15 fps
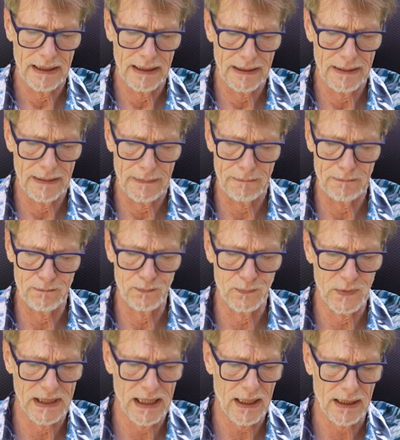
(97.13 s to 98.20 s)

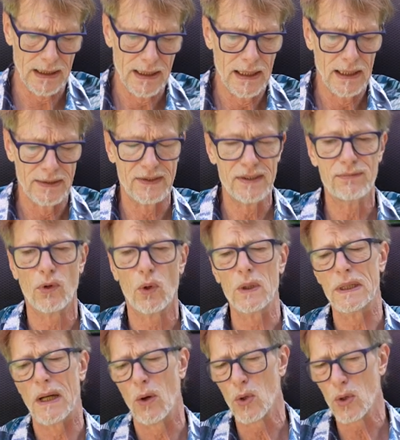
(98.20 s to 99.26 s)
Ähm, ja, sie
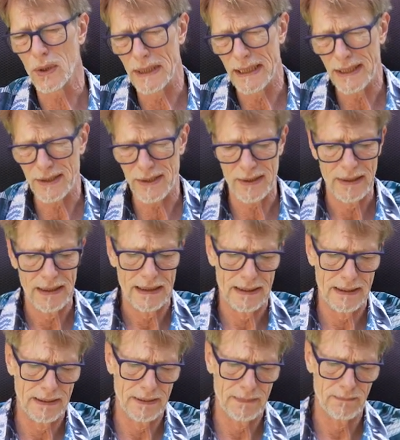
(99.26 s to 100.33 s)
wollen auch nicht
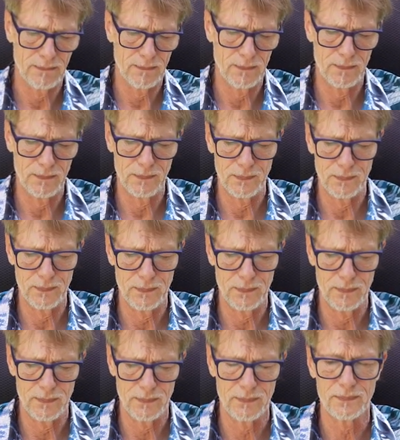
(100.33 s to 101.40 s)

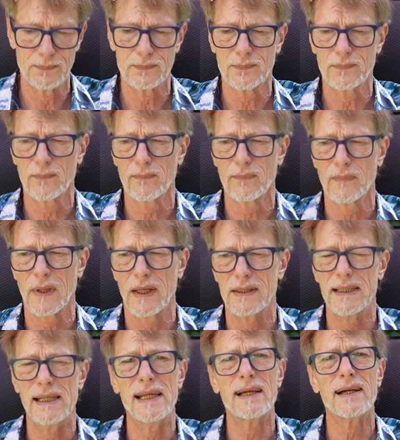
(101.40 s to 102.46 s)
ähm,
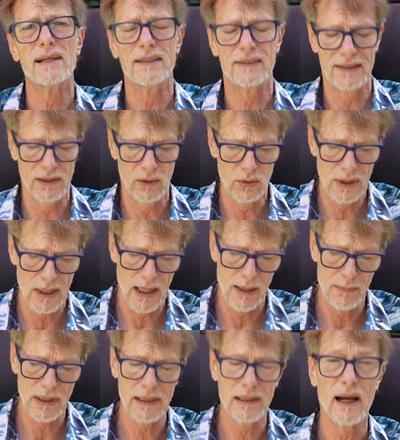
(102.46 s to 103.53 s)
die Legalisierung nach
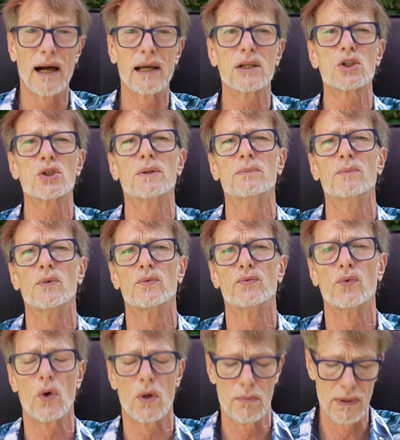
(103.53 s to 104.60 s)
amerikanischem
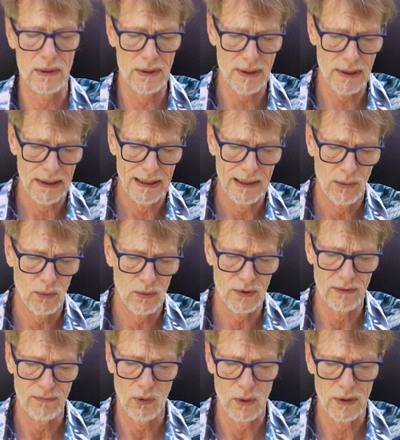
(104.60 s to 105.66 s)
Vorbild und
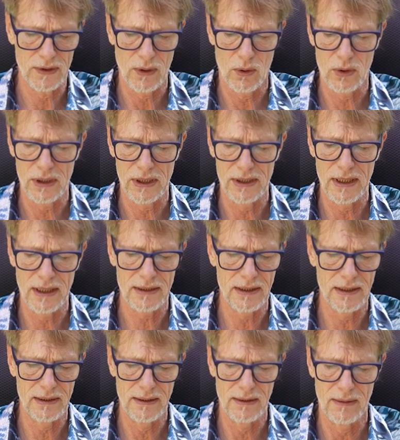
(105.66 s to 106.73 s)
sie wollen es auch nicht nach,
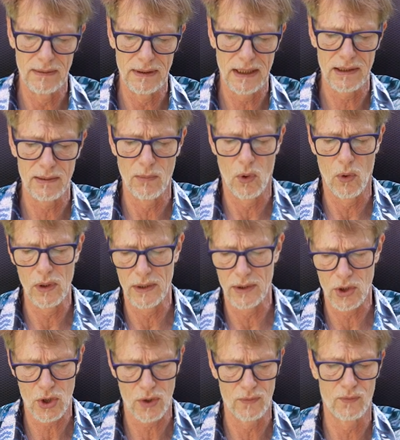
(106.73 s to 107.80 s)
den, nach dem
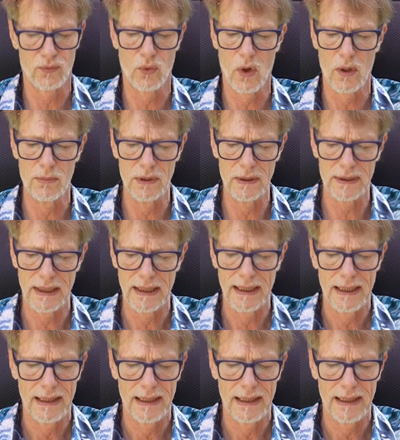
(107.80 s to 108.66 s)
holländischen Vorbild.